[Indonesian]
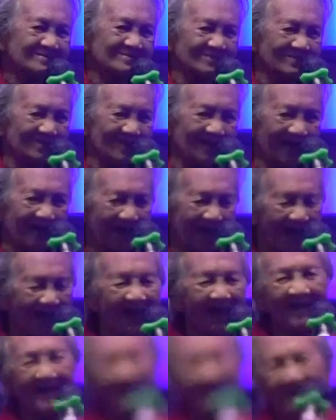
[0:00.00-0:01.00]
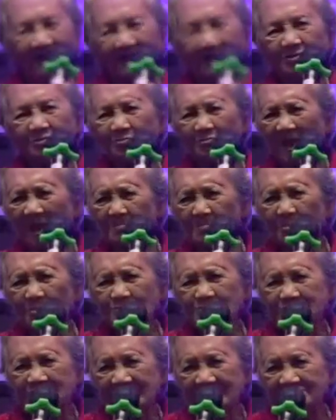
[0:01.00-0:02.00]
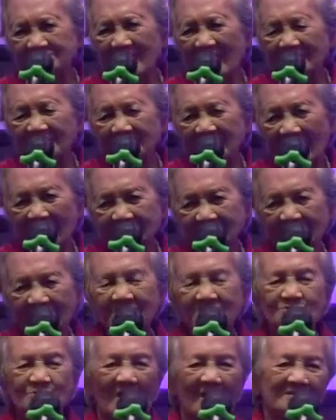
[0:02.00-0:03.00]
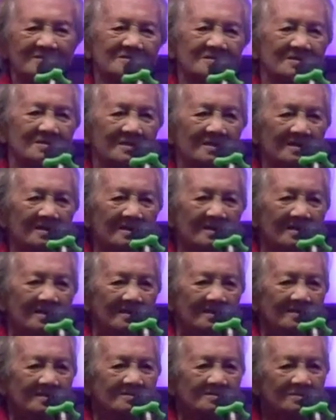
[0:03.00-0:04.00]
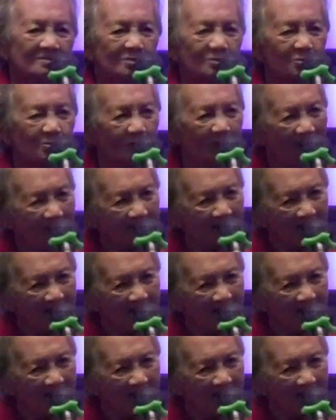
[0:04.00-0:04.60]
saudara. Itulah mujizat yang terjadi Tuhan